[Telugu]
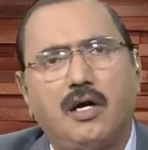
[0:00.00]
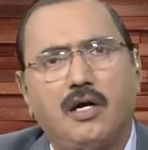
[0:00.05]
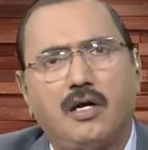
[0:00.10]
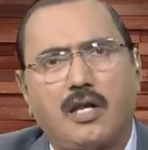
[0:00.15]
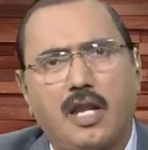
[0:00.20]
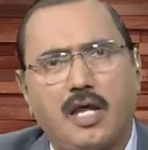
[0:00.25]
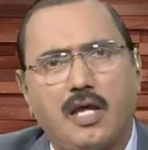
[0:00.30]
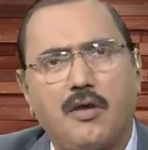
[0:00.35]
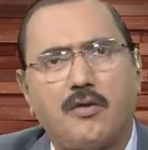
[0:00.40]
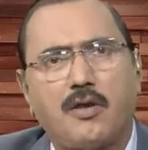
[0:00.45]

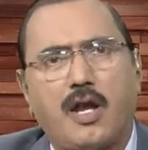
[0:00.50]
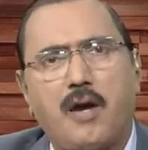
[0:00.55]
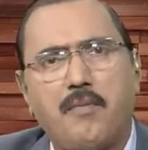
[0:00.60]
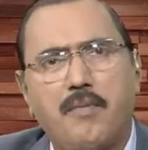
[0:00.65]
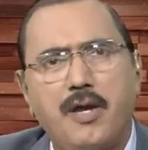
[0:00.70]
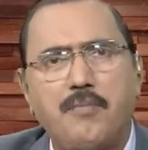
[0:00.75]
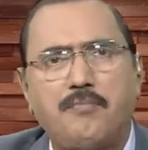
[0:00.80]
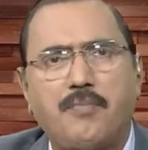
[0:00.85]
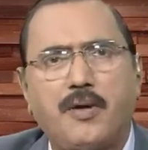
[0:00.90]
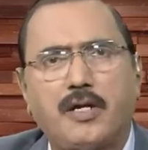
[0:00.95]
అట్లాగే
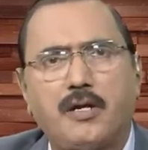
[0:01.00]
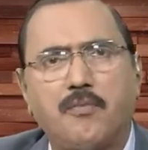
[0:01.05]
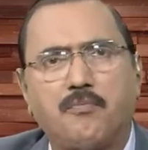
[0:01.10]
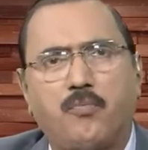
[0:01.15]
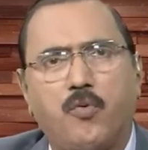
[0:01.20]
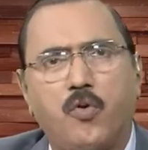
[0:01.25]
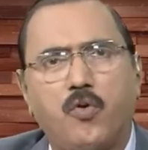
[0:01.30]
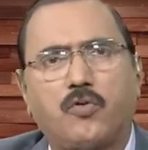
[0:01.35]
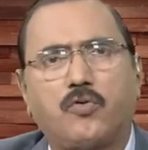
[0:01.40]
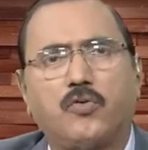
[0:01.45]
రామాయణపట్నం
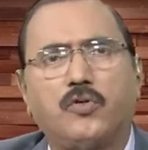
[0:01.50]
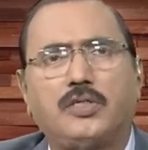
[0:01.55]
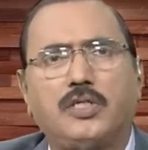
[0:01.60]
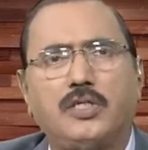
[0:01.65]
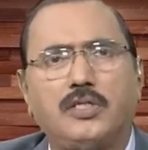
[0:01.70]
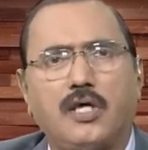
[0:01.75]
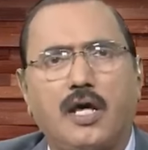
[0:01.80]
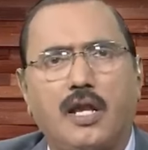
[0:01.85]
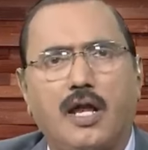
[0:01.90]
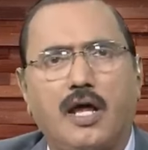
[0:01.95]
పోర్ట్
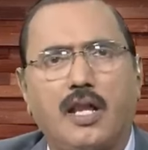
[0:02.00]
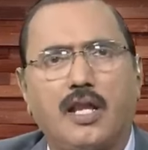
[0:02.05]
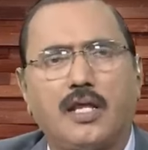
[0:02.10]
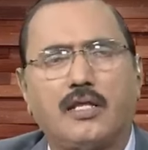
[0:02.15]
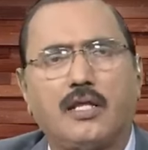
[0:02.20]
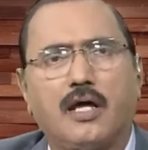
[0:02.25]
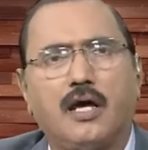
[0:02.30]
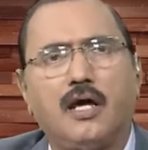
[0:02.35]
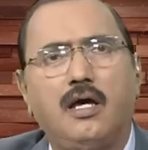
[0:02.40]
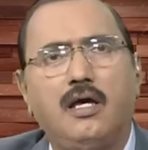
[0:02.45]
వచ్చిందా
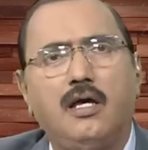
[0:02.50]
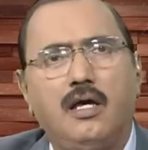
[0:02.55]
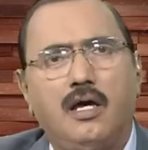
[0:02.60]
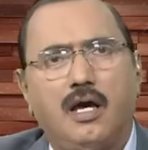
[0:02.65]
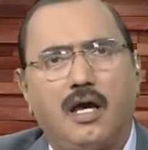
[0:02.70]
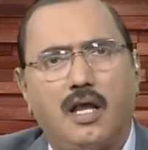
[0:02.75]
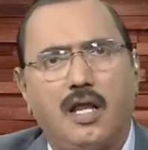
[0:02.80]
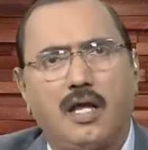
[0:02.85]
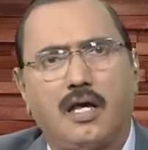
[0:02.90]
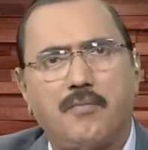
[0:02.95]
రాలేదా
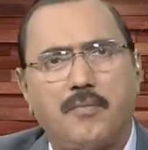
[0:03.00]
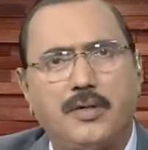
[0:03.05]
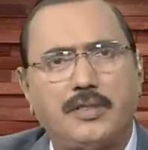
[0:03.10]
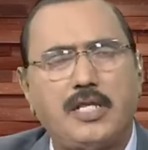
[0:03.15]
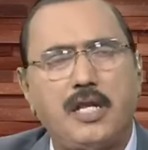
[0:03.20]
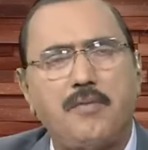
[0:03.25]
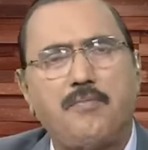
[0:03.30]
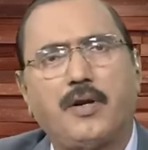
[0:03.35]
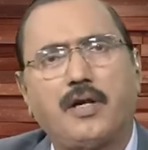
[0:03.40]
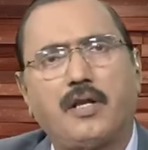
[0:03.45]
అలాగే
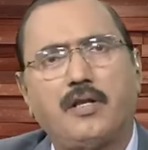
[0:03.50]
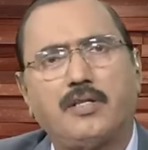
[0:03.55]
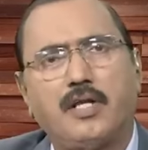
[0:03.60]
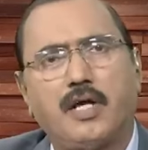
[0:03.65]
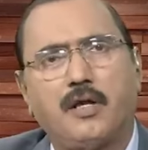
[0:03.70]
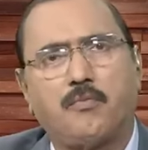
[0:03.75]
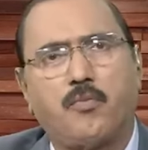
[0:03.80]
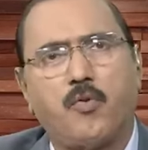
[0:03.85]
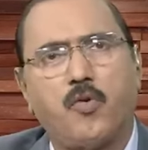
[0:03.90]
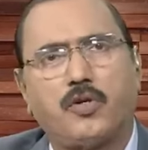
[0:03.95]
మచిలీపట్నం
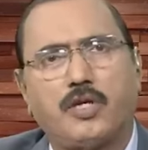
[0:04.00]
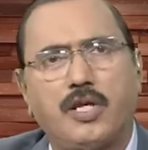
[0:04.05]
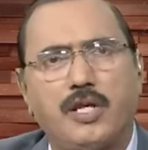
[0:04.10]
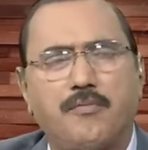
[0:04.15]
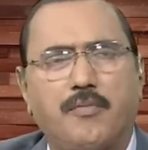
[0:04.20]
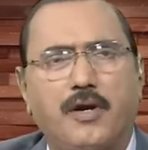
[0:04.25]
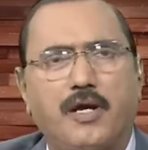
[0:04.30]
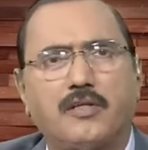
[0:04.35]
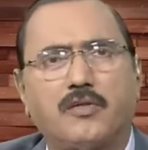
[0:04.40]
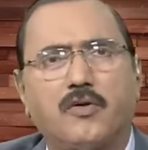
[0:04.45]
దగ్గర పోర్ట్
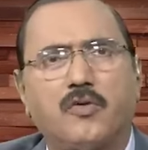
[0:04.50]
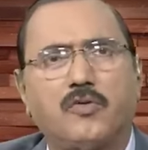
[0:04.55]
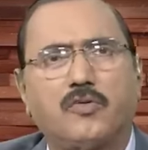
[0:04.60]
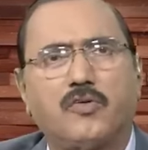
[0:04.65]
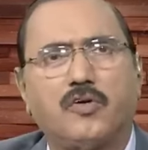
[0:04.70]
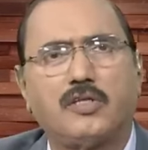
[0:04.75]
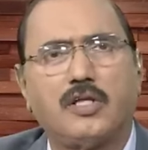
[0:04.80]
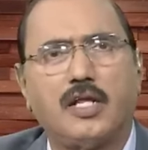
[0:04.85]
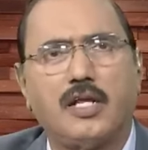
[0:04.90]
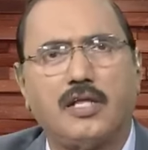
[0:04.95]
నిర్మాణం జరుగుతోందా